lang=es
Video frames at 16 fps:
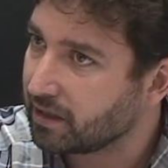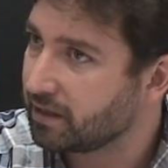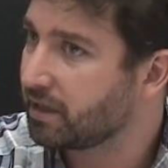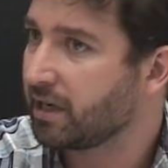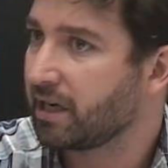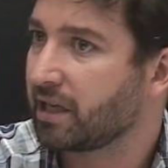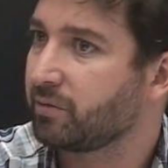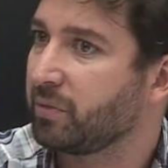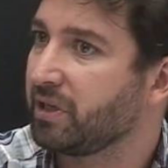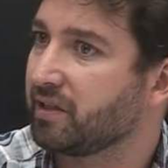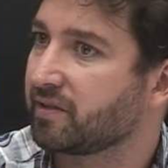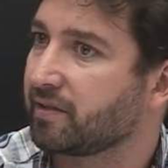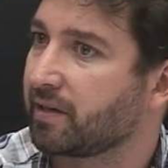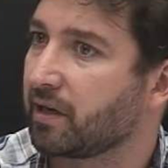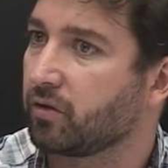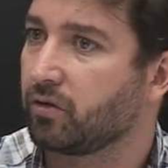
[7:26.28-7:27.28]
el,
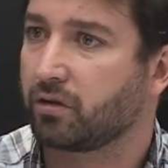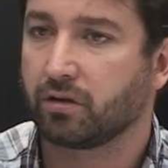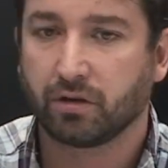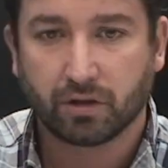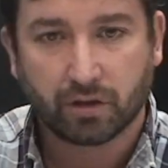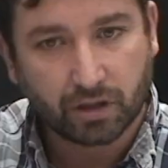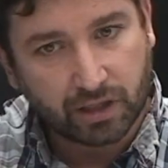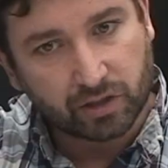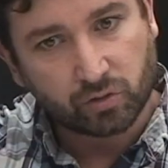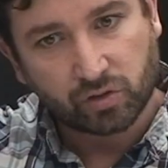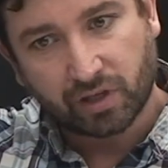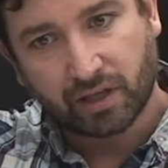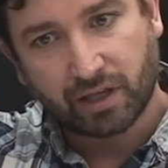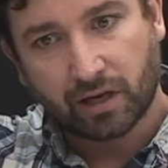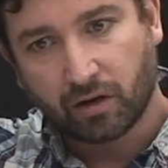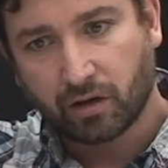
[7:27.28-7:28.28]
administrador. ¿Qué
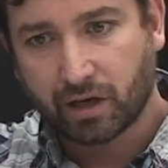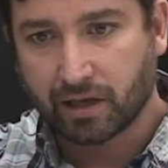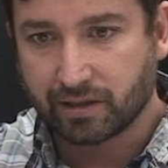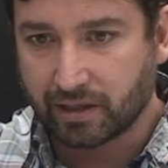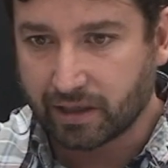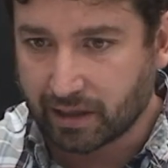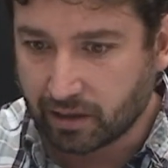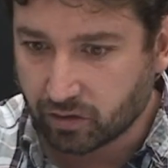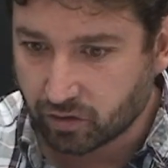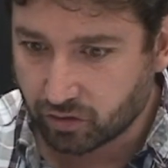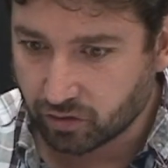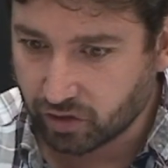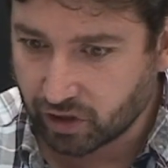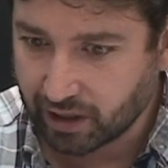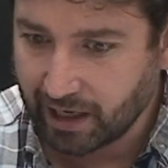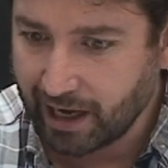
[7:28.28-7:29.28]
sucede ahora? Llegan los
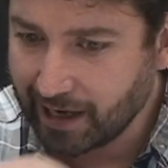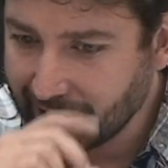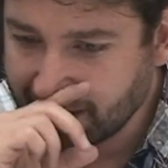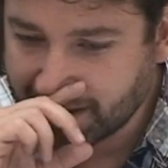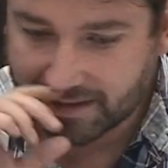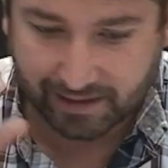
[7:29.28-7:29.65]
concejales,